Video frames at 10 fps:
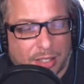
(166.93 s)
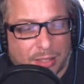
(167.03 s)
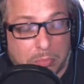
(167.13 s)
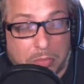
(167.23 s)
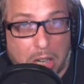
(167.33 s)

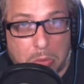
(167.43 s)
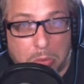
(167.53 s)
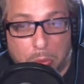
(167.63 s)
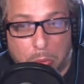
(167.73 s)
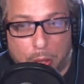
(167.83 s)
da un
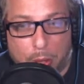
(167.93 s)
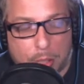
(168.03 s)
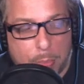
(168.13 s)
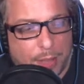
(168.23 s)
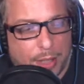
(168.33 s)
numero
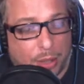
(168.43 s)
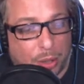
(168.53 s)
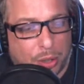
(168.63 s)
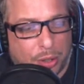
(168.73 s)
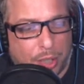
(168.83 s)

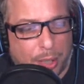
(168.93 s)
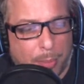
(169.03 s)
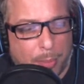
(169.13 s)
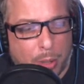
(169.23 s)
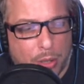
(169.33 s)
spaventoso di
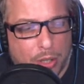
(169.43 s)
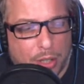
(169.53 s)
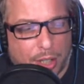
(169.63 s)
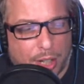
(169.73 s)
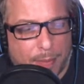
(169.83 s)

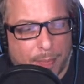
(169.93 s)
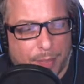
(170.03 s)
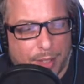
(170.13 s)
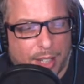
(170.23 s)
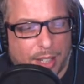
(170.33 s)
mostri
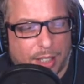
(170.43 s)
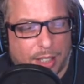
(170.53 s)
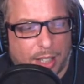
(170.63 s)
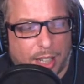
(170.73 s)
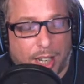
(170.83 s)

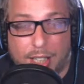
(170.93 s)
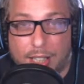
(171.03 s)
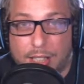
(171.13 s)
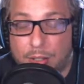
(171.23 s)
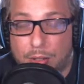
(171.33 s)
e
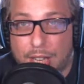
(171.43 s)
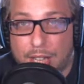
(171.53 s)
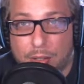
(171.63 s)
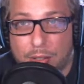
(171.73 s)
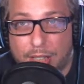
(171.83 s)
non
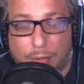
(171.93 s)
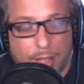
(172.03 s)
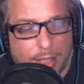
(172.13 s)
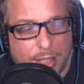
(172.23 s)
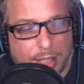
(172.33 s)
riescono a
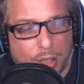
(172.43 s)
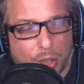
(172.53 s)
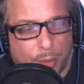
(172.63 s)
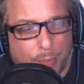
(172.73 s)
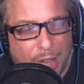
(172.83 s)
difendersi da
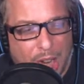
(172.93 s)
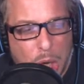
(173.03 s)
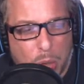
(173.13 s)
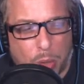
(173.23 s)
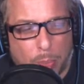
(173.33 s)
ciò.
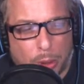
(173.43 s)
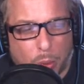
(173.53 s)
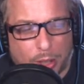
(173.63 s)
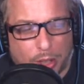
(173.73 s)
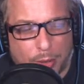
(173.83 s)
Un gruppo di
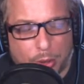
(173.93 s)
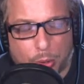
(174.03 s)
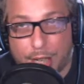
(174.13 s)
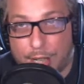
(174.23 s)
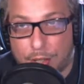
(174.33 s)
quattro
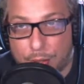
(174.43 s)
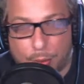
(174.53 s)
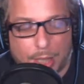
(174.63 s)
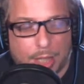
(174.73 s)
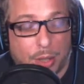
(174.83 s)
avventurieri, che sono
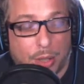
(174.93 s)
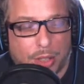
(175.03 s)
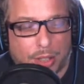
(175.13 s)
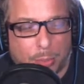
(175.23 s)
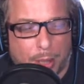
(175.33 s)
quelli che vi ho
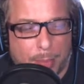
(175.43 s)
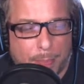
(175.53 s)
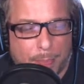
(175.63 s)
citato prima,